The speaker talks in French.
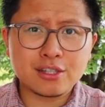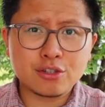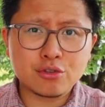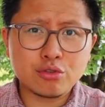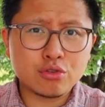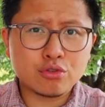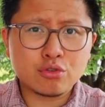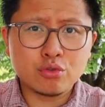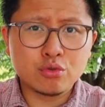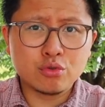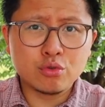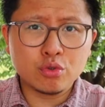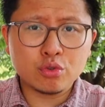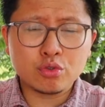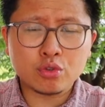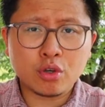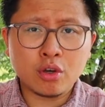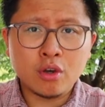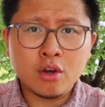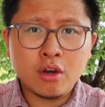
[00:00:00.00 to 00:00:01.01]
C'est juste une
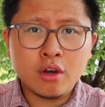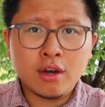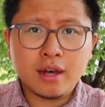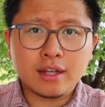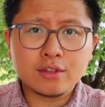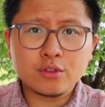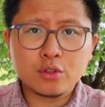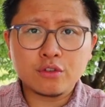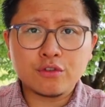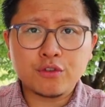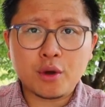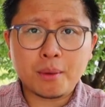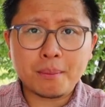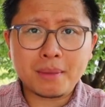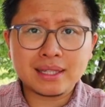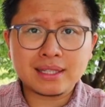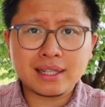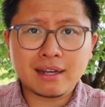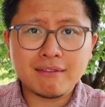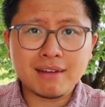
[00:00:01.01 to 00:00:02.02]
autre, un autre
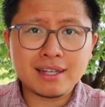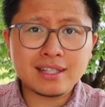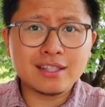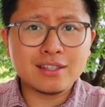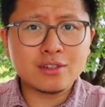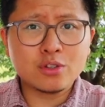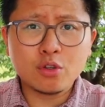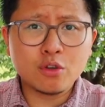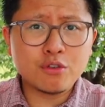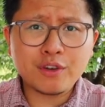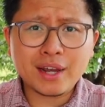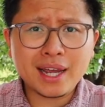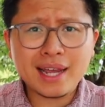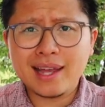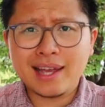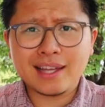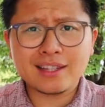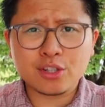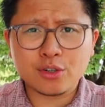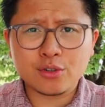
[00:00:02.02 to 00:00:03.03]
format de travail qui
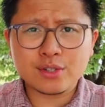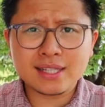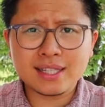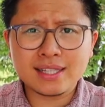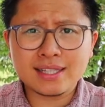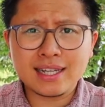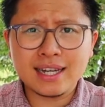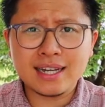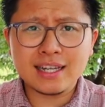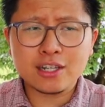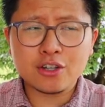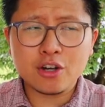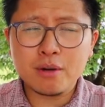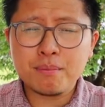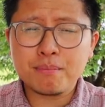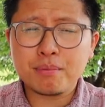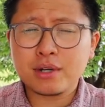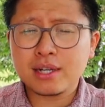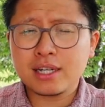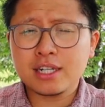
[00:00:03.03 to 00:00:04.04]
devrait être enseigné à
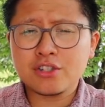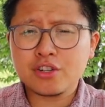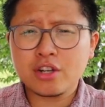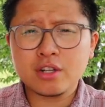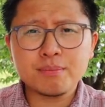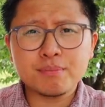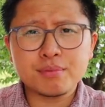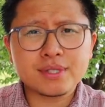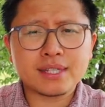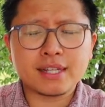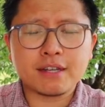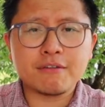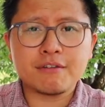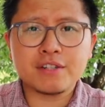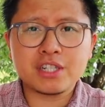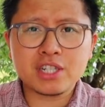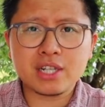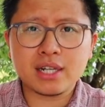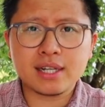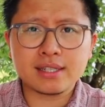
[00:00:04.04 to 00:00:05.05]
l'école pour que les jeunes puissent
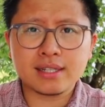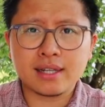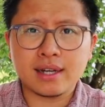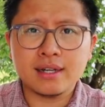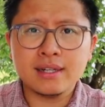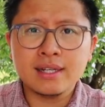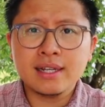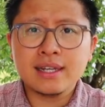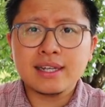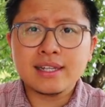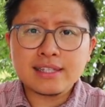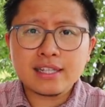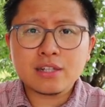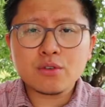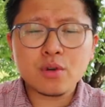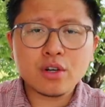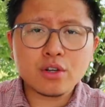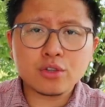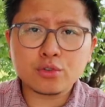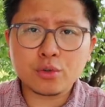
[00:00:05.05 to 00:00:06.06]
réfléchir à ça. Et c'est
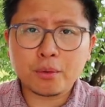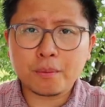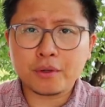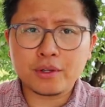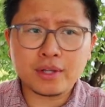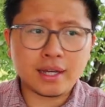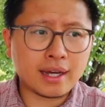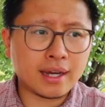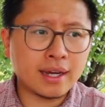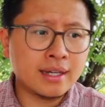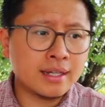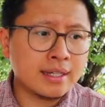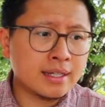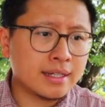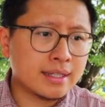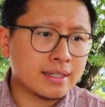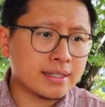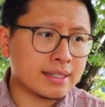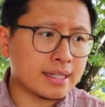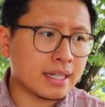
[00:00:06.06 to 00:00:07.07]
quoi l'entrepreneuriat
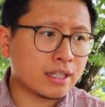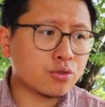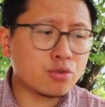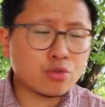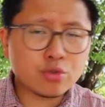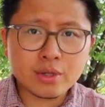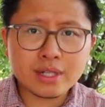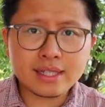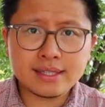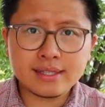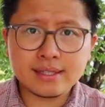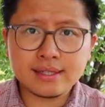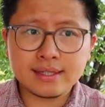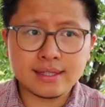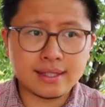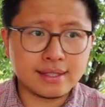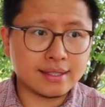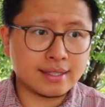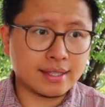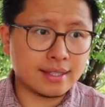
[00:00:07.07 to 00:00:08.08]
Ça a toujours
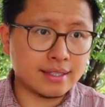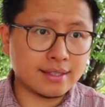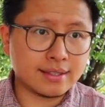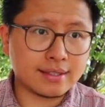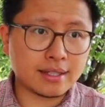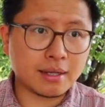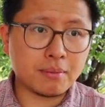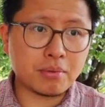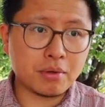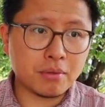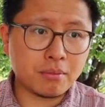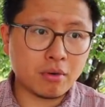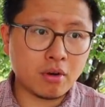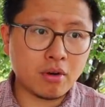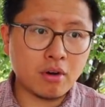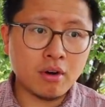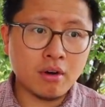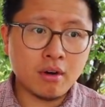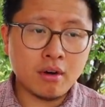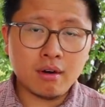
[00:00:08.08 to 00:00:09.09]
existé. C'est
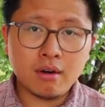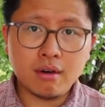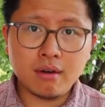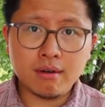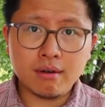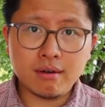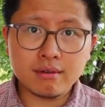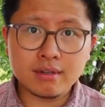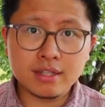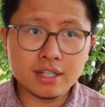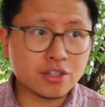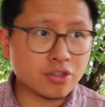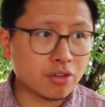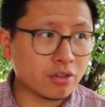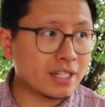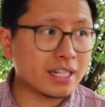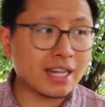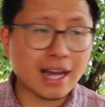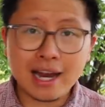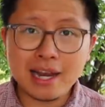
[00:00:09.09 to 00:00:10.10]
simplement euh, des
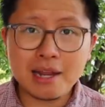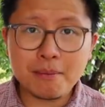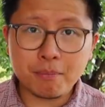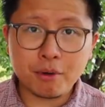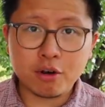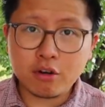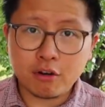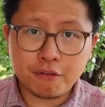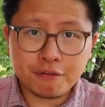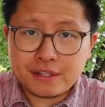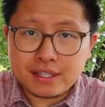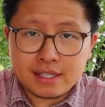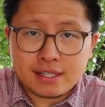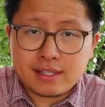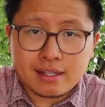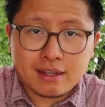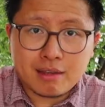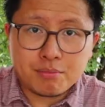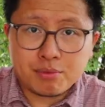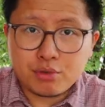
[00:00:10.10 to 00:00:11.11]
gens qui, à l'époque, en fait,
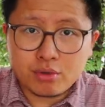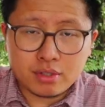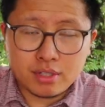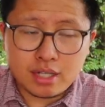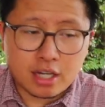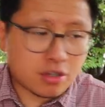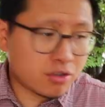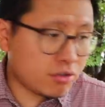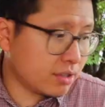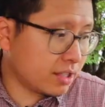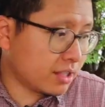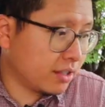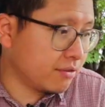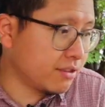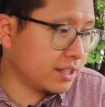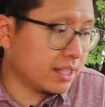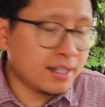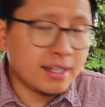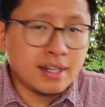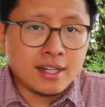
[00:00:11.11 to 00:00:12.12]
ils avaient besoin d'argent. Ce qu'ils
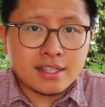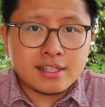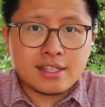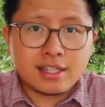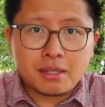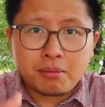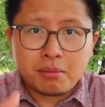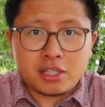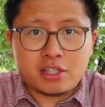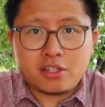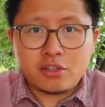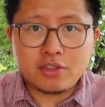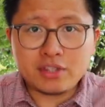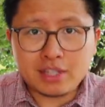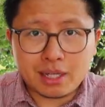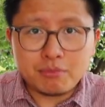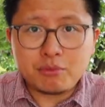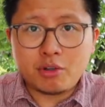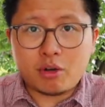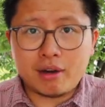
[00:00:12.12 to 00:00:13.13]
faisaient, c'est qu'ils mettaient une
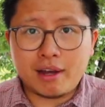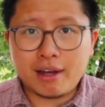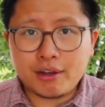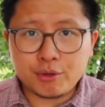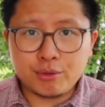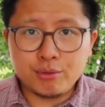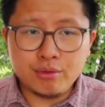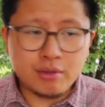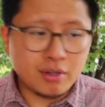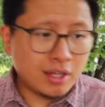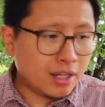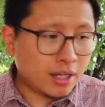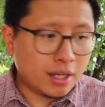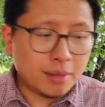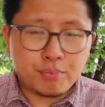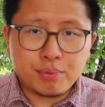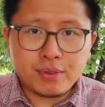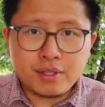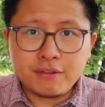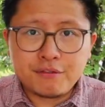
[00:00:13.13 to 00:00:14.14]
table dans la rue
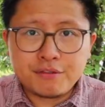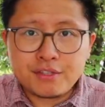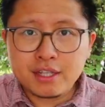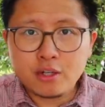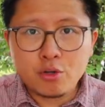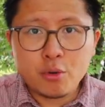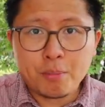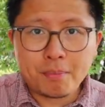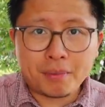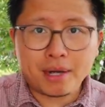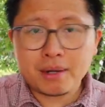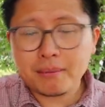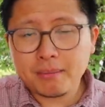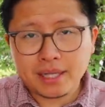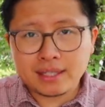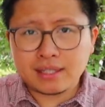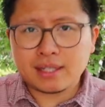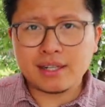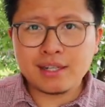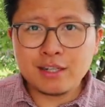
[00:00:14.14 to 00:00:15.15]
et puis ils faisaient le pain le
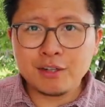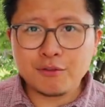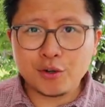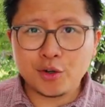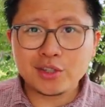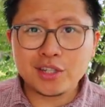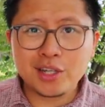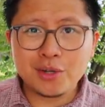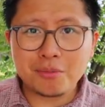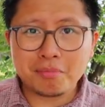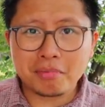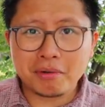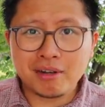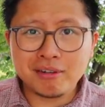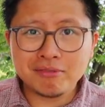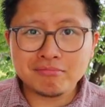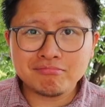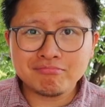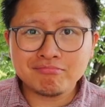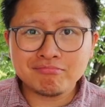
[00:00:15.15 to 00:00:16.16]
matin et ils vendaient le pain.
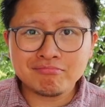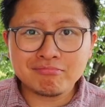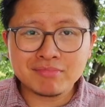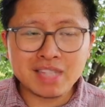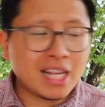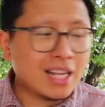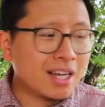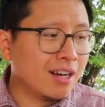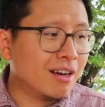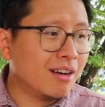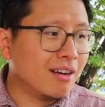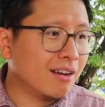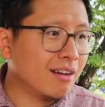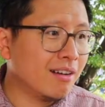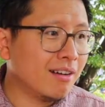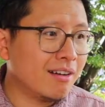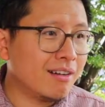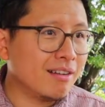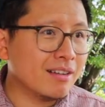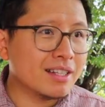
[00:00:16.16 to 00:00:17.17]

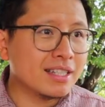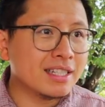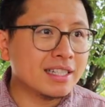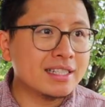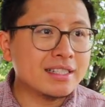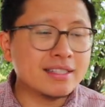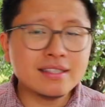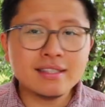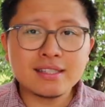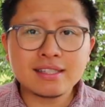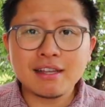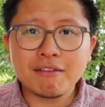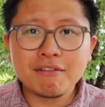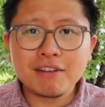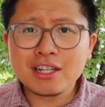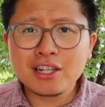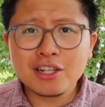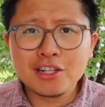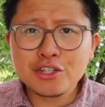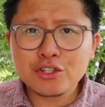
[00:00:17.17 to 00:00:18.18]
Euh, ils
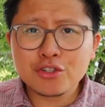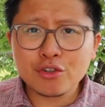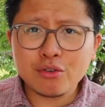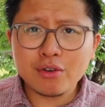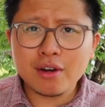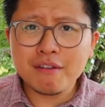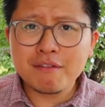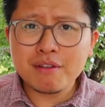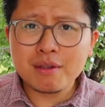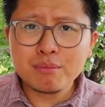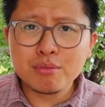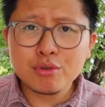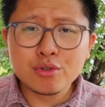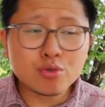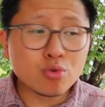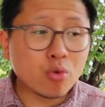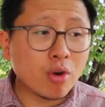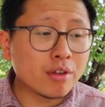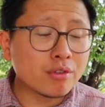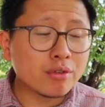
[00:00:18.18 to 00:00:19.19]
savaient que les gens avaient
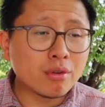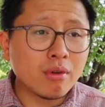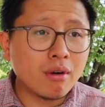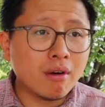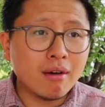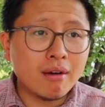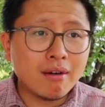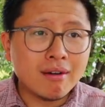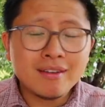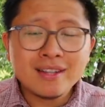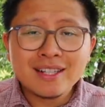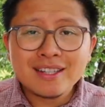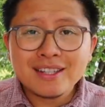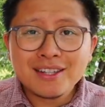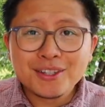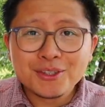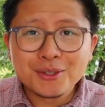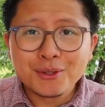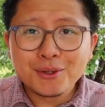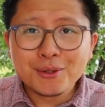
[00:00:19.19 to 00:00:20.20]
besoin de, euh,
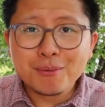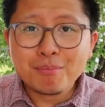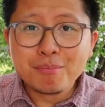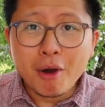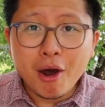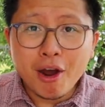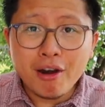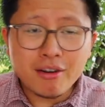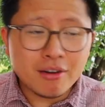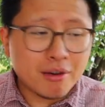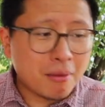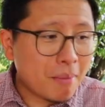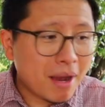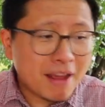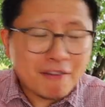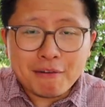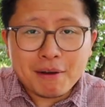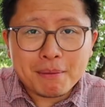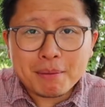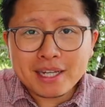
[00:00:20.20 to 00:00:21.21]
de bols,
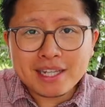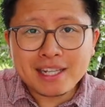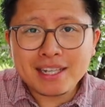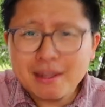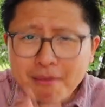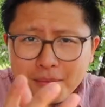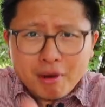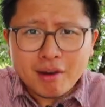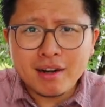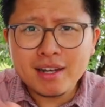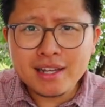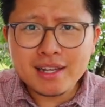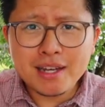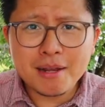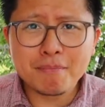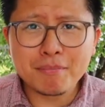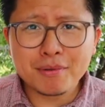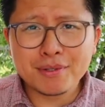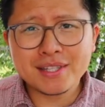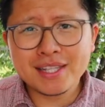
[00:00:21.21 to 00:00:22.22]
bah, ils fabriquaient des bols, ils
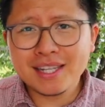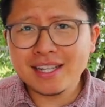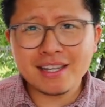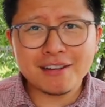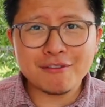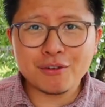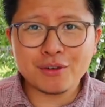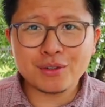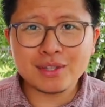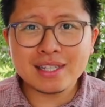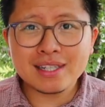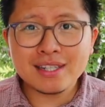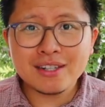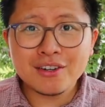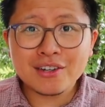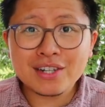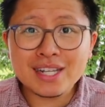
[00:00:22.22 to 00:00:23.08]
les posaient, ils les vendaient.